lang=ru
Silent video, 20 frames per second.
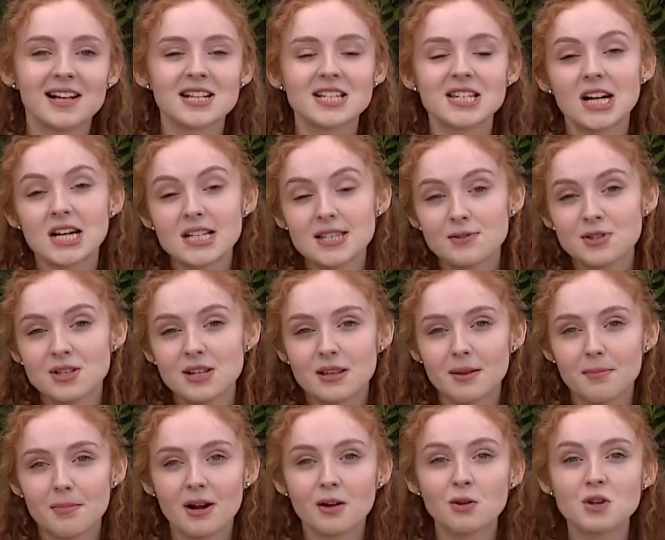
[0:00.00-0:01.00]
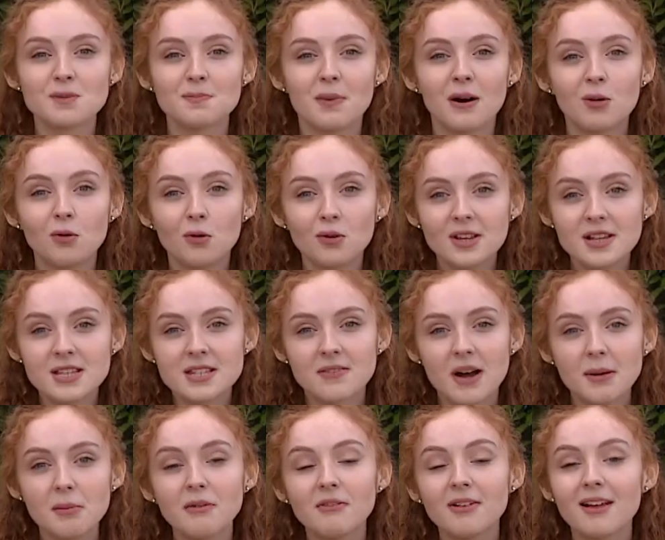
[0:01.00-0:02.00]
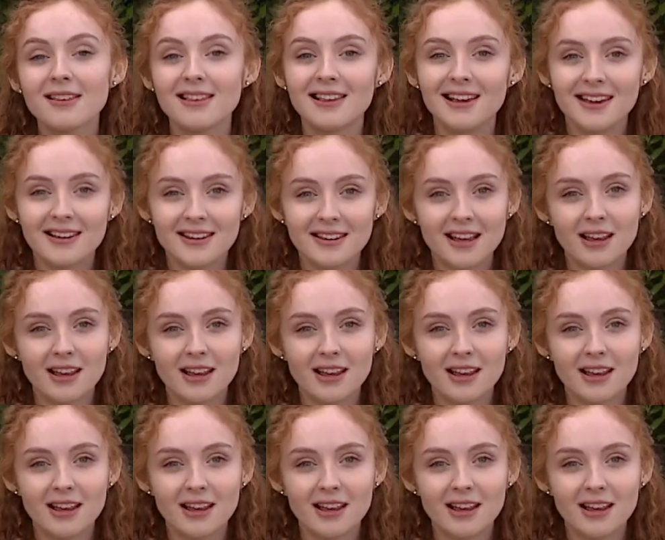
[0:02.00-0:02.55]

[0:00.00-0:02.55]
Здравствуйте, это прогноз погоды. С вами Владлена